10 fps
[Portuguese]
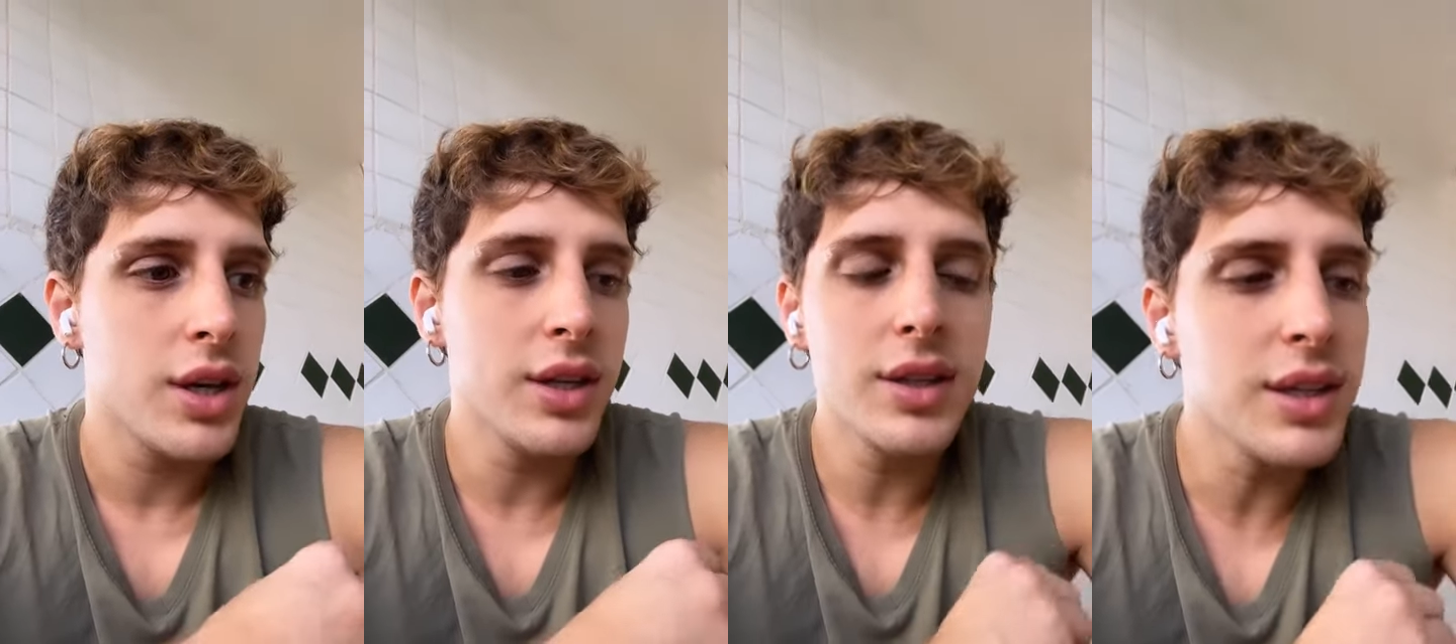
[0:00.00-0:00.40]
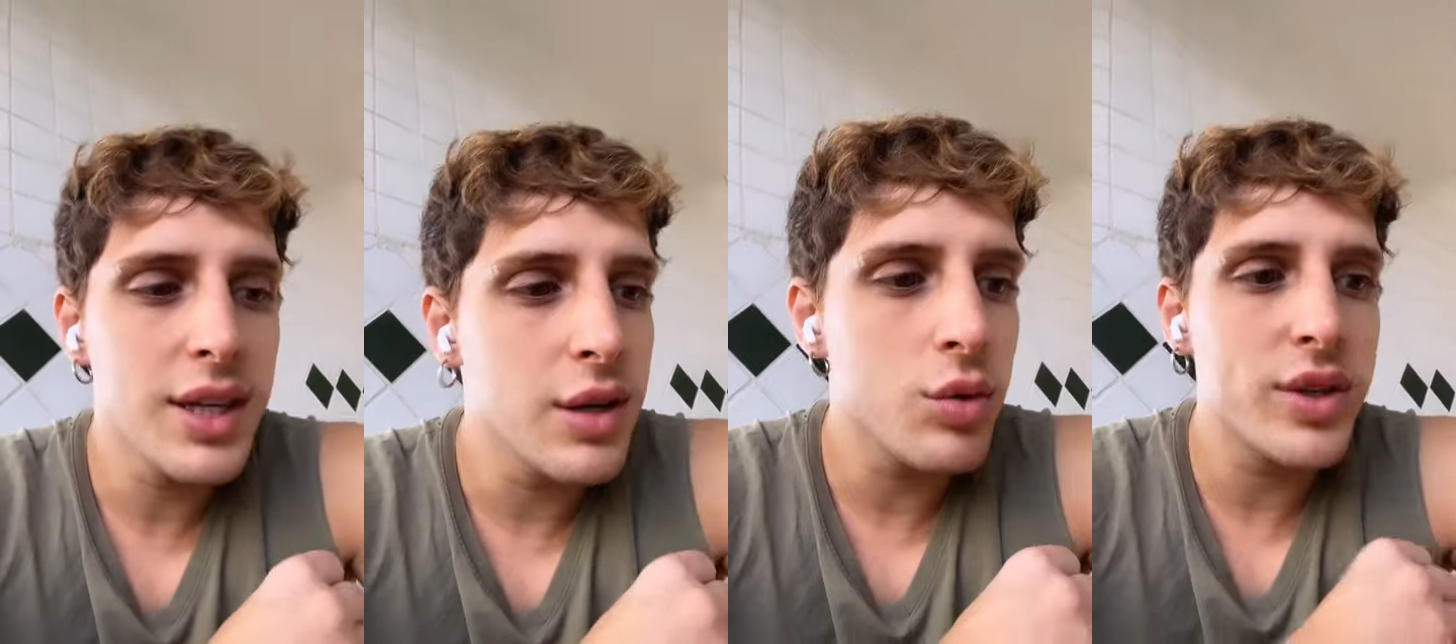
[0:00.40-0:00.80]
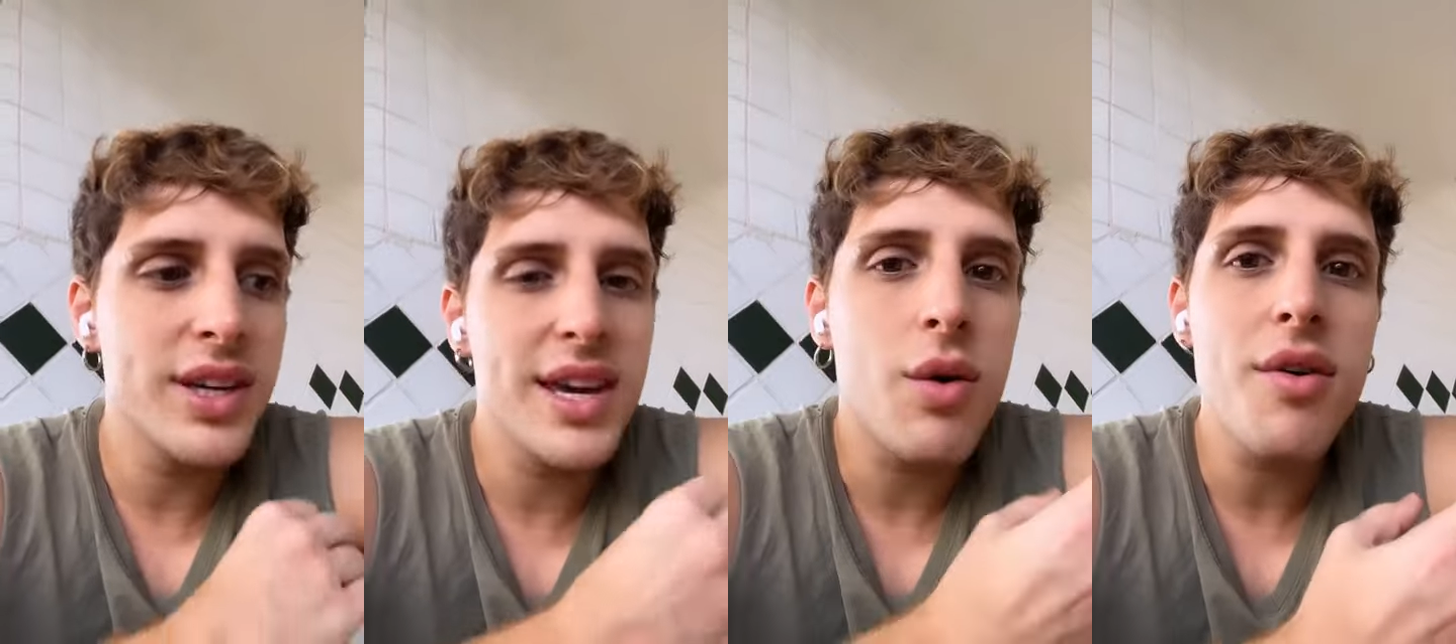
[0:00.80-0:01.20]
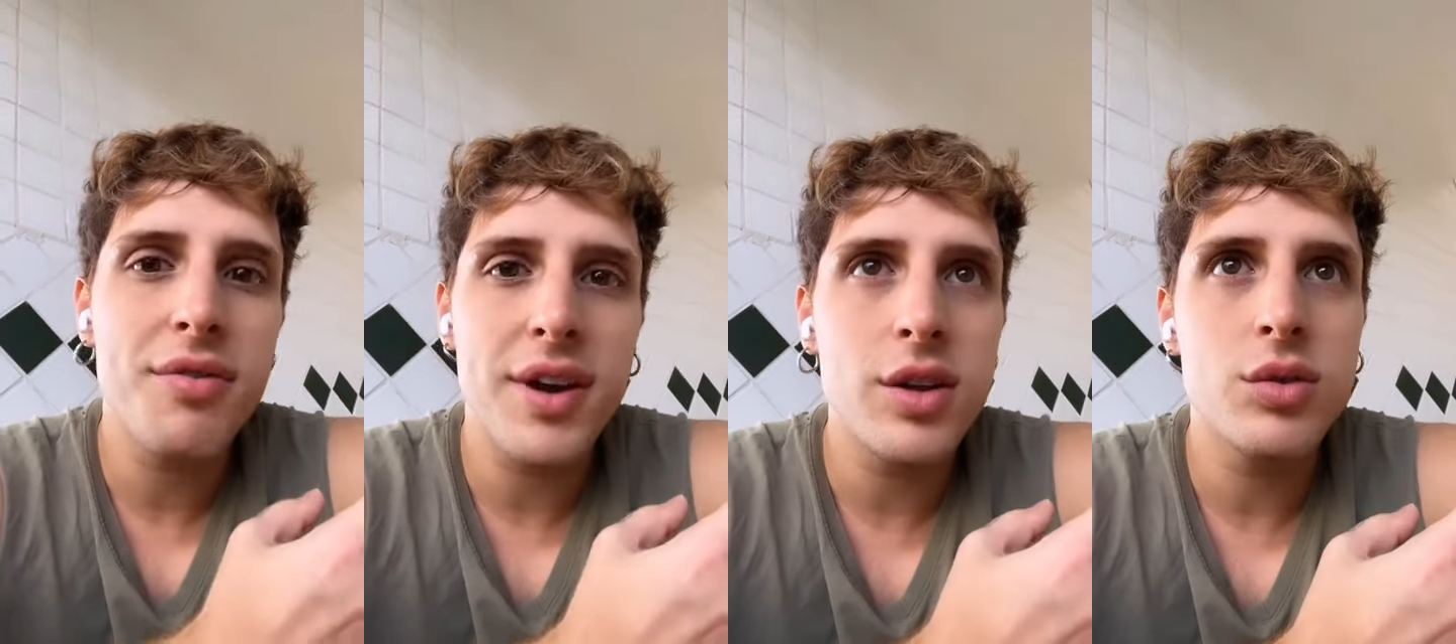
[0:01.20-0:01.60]
entender o que, que é o
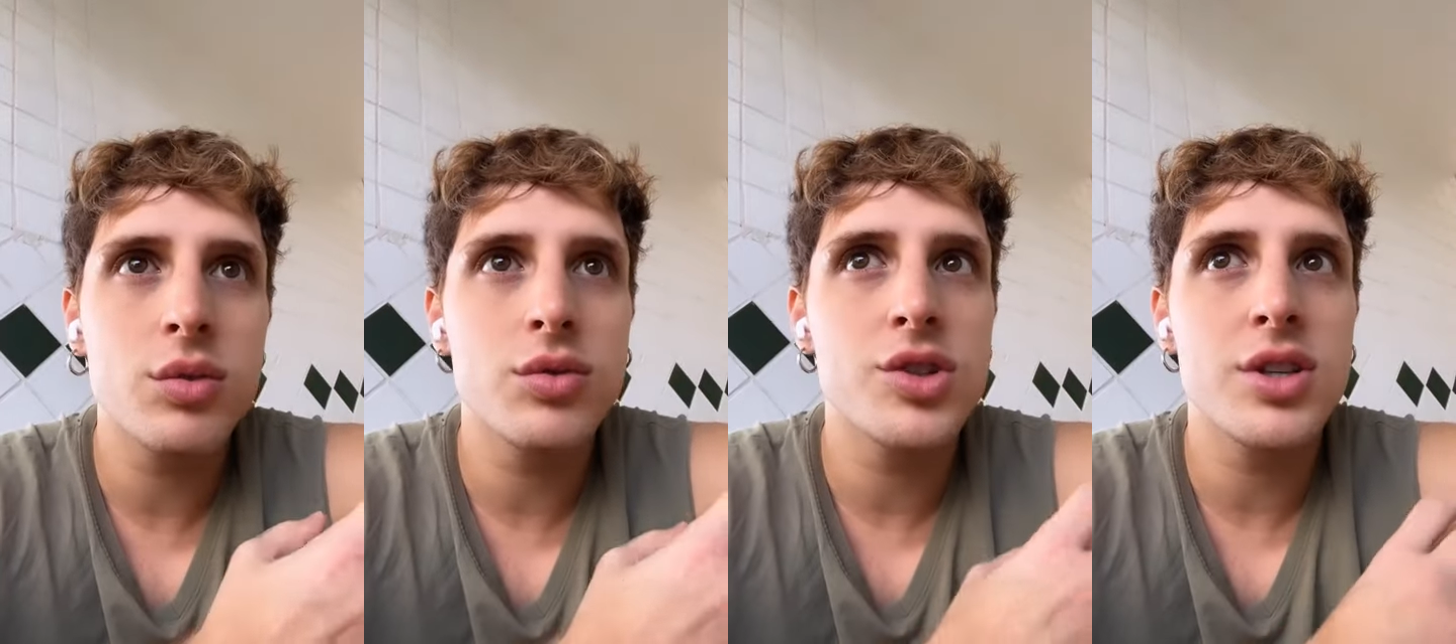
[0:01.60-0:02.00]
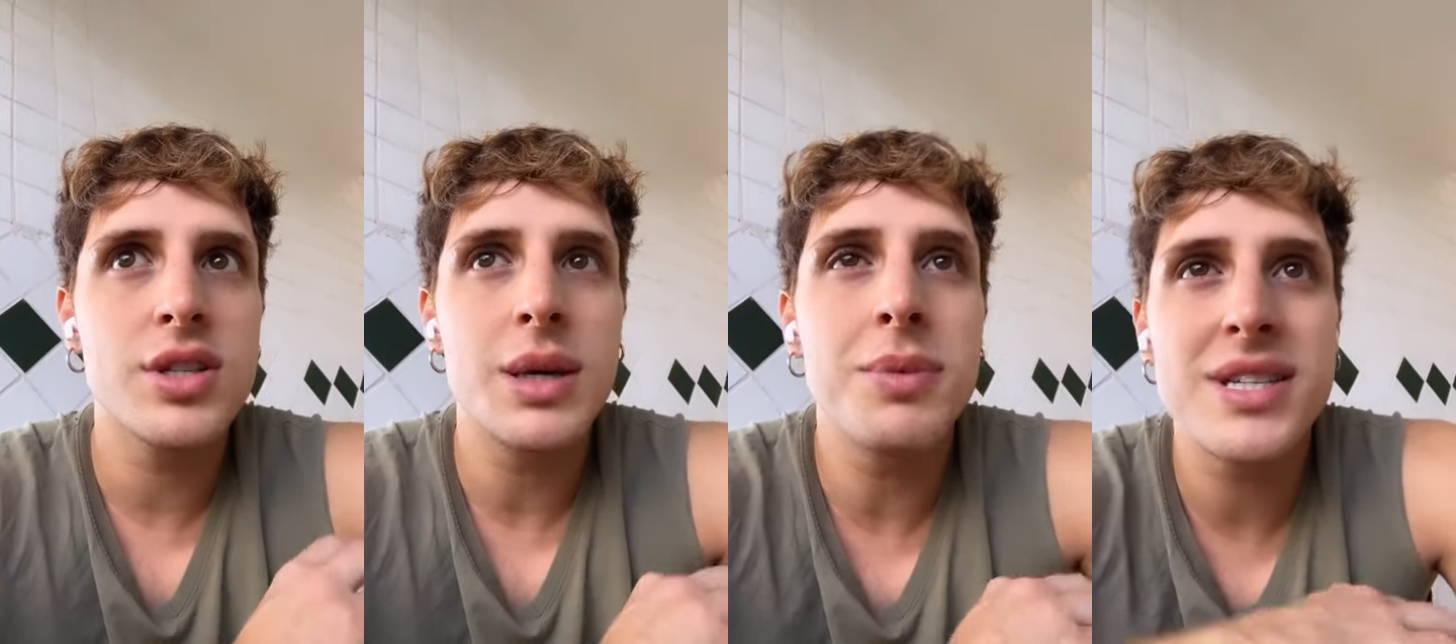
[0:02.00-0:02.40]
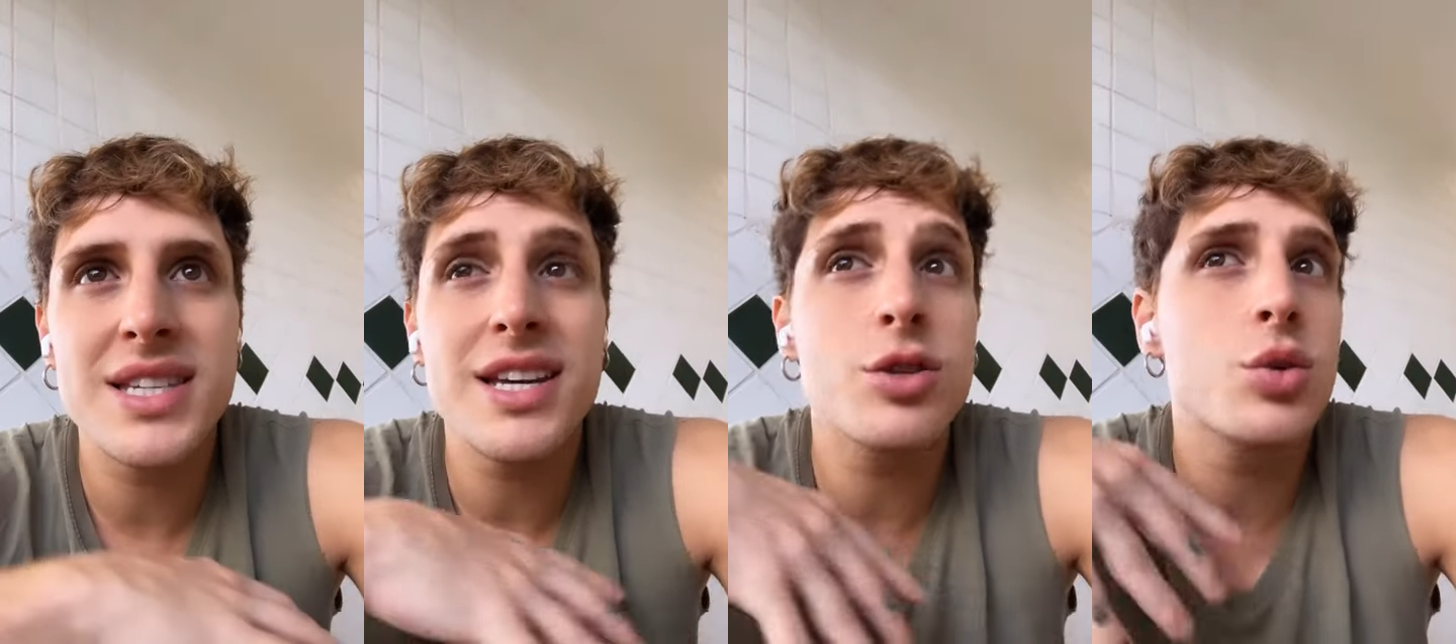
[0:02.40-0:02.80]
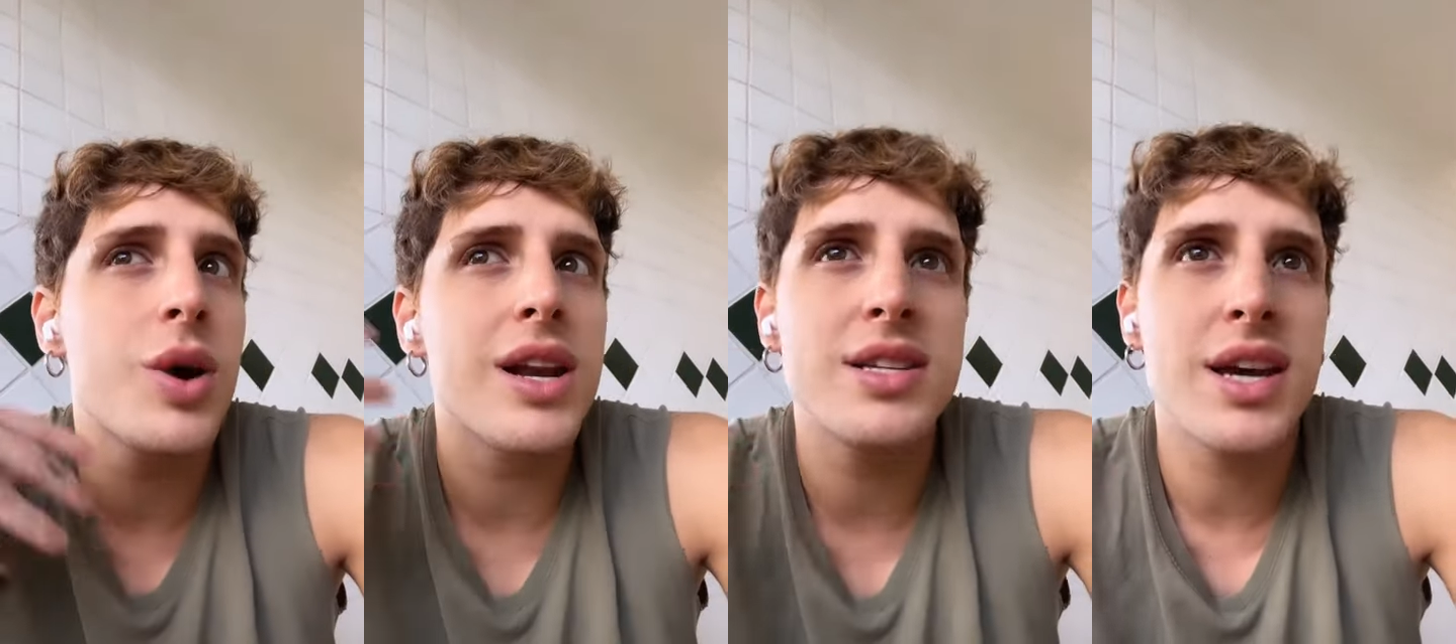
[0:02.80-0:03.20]
afeto, de sempre
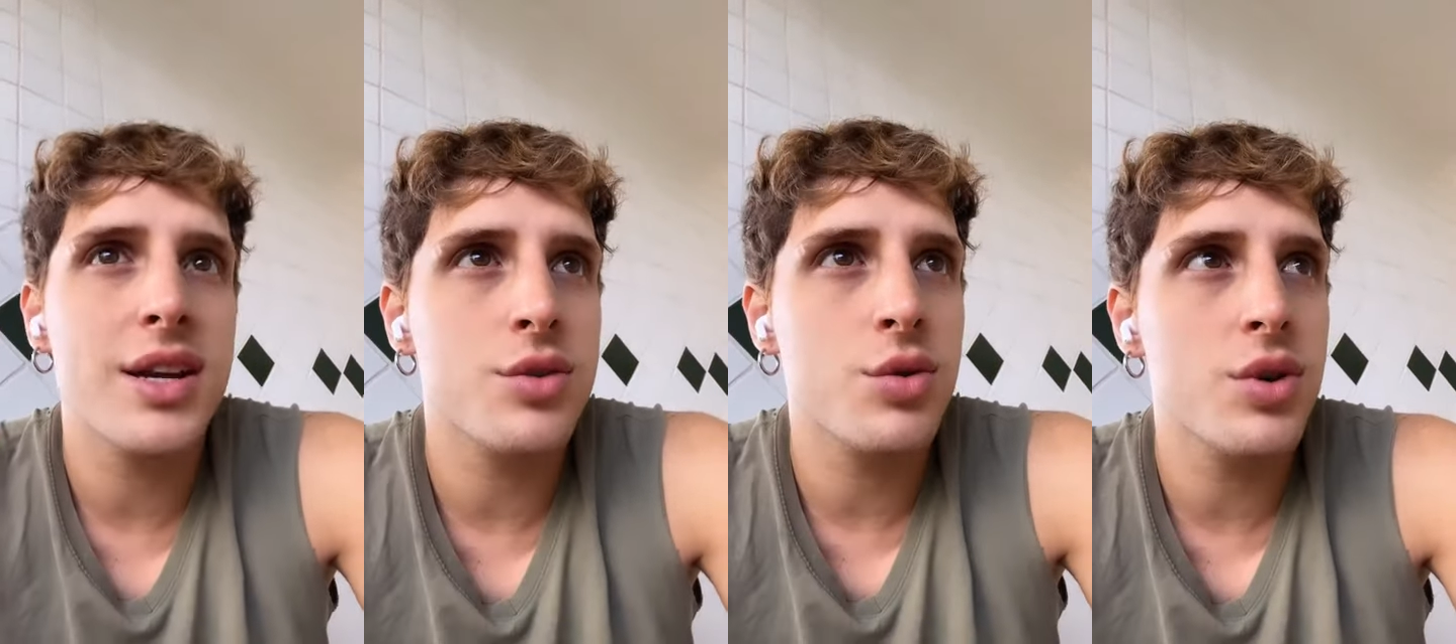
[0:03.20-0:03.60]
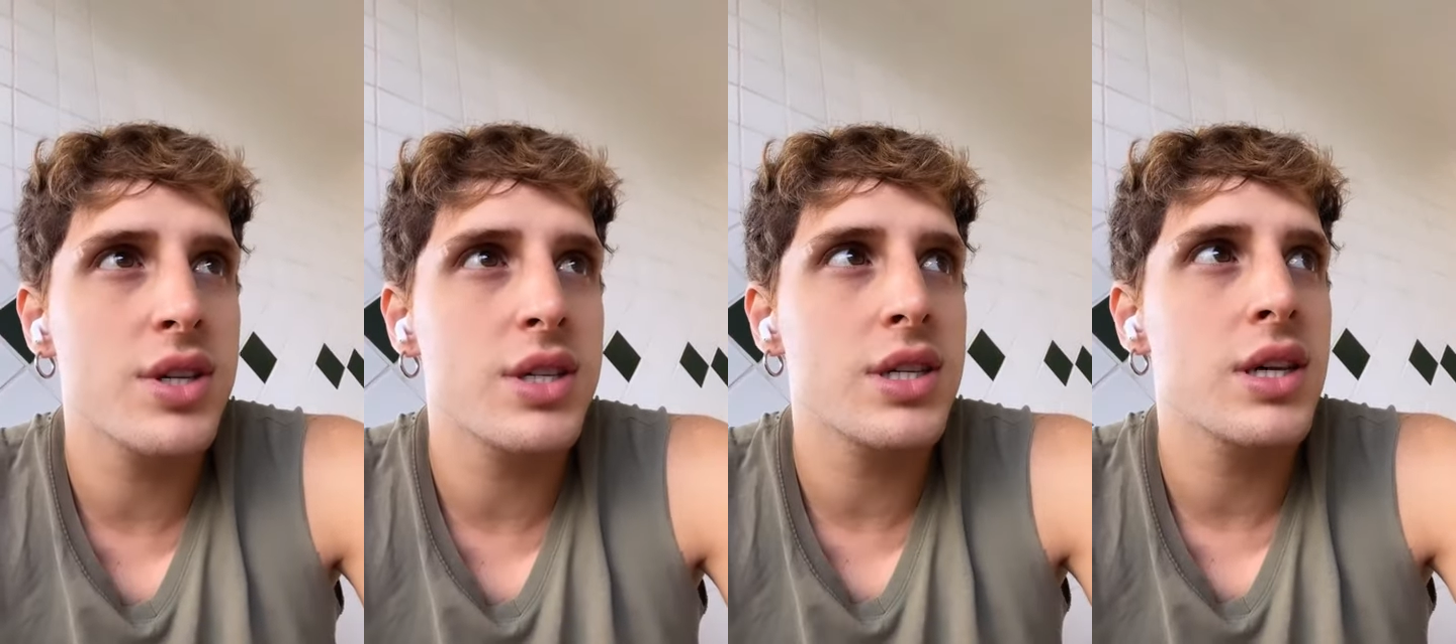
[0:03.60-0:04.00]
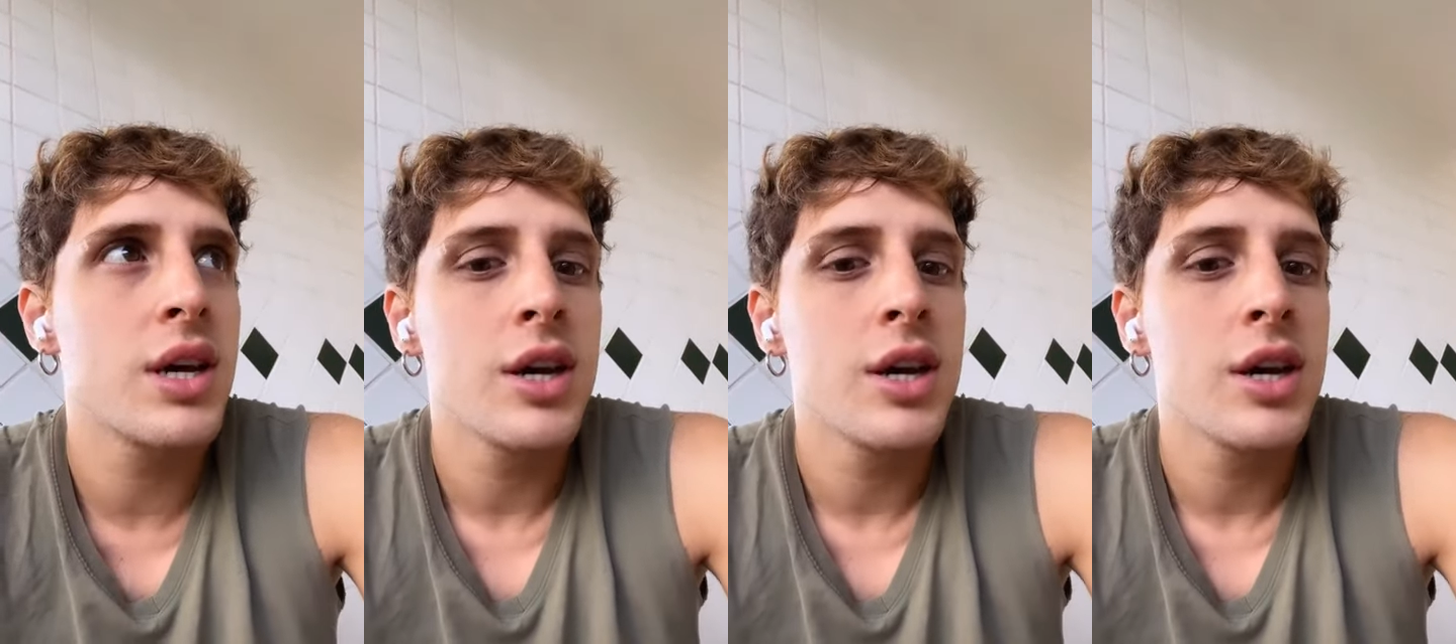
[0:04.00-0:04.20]
sexualizar as coisas,